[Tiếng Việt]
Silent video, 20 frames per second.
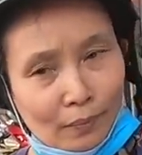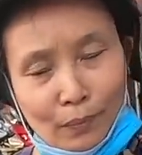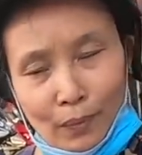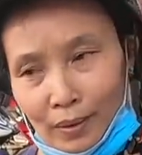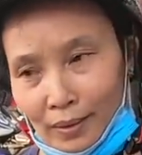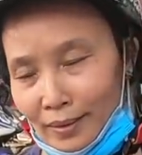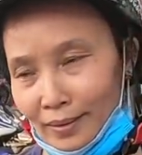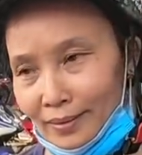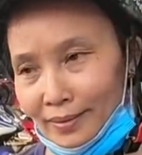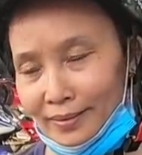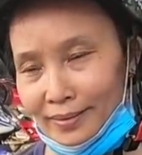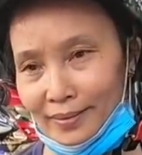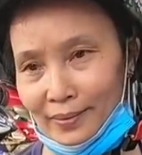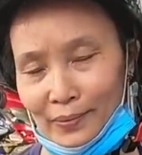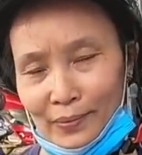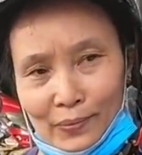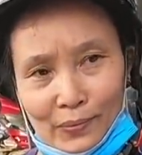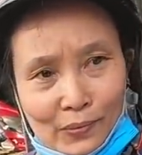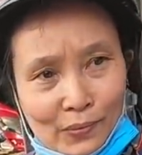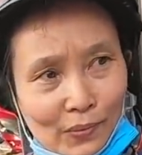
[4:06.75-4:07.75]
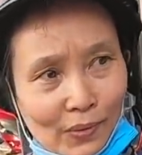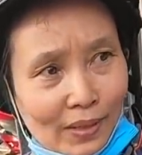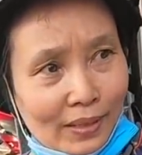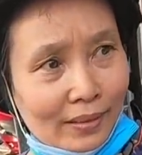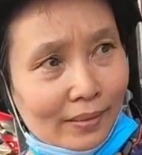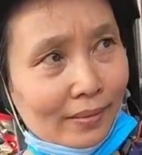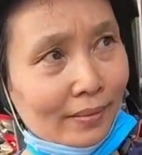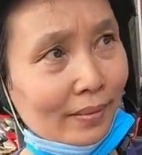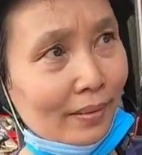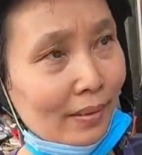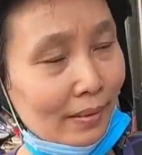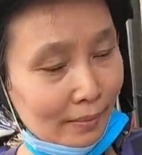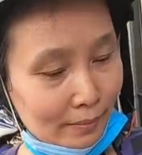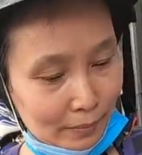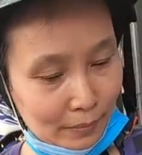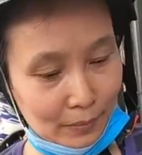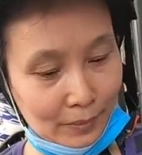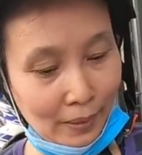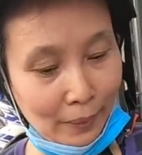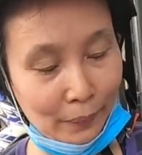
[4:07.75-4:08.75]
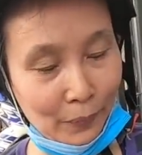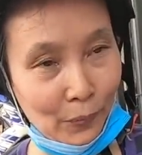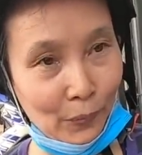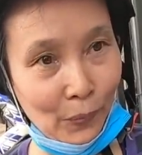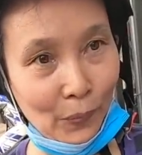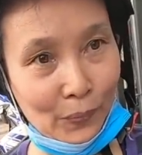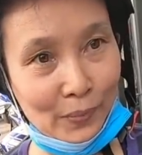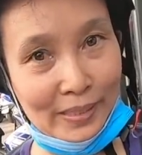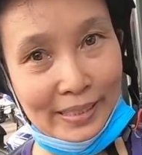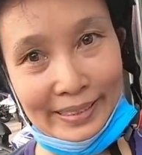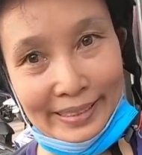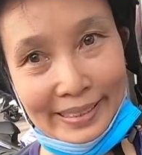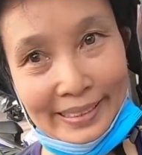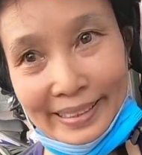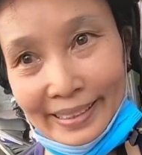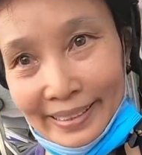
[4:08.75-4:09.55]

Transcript: Mừng cầm một con tiền vậy